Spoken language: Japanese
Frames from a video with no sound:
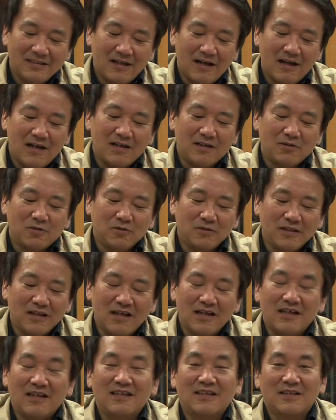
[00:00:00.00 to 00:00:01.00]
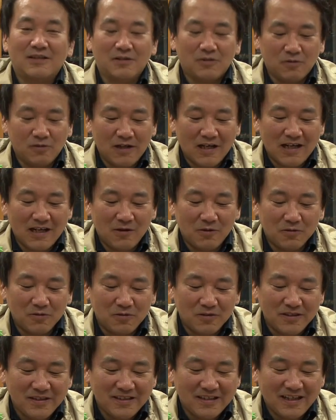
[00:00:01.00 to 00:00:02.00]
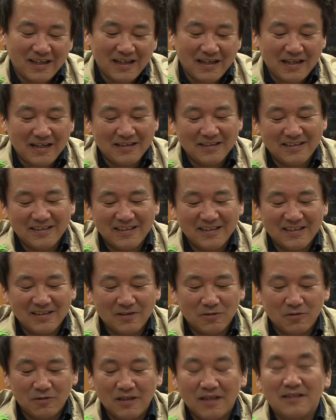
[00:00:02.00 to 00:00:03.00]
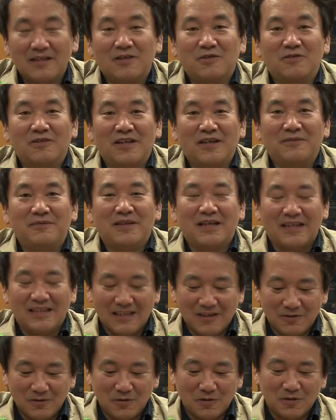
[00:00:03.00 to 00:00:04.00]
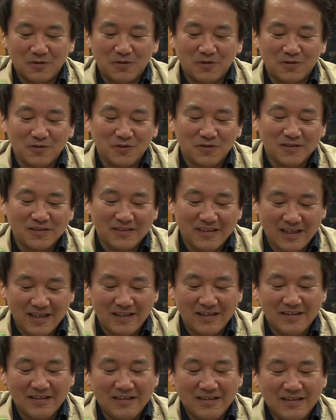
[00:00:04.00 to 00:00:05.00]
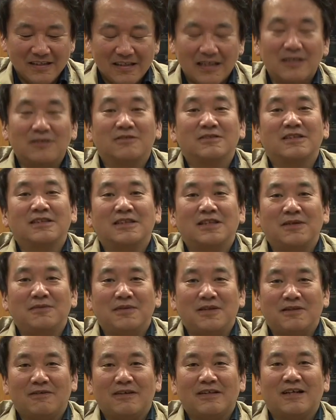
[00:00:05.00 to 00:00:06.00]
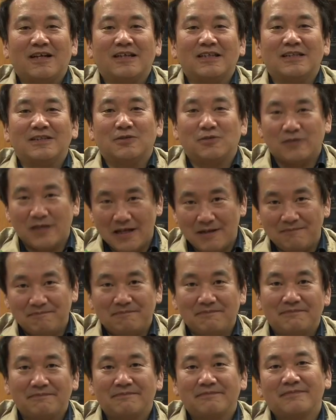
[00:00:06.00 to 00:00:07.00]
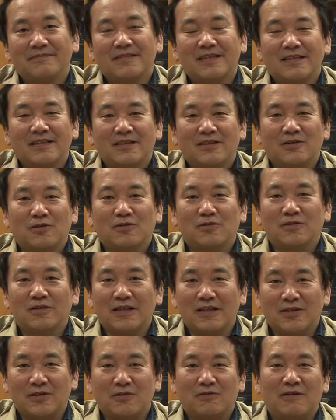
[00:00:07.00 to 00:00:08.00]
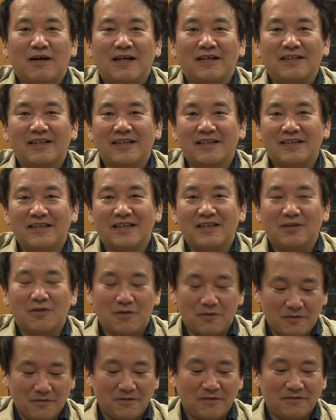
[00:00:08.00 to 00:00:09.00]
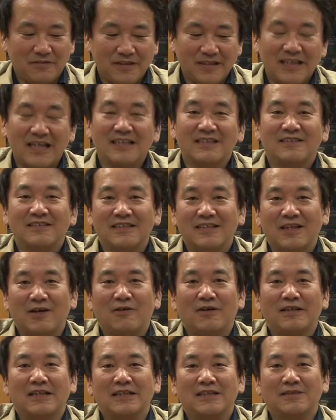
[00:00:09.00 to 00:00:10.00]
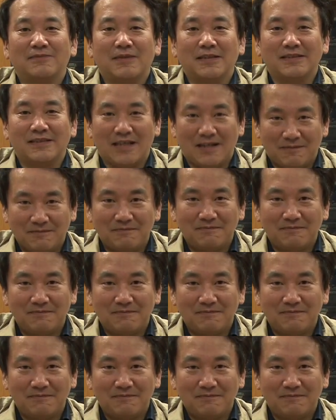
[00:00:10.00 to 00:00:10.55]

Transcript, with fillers: あこんな子が本当にいたらどうなんだろうねみたいなことを想像して楽しんでみてはいかがでしょうかということで今日はアリエッティのフィギュアについてお話ししました。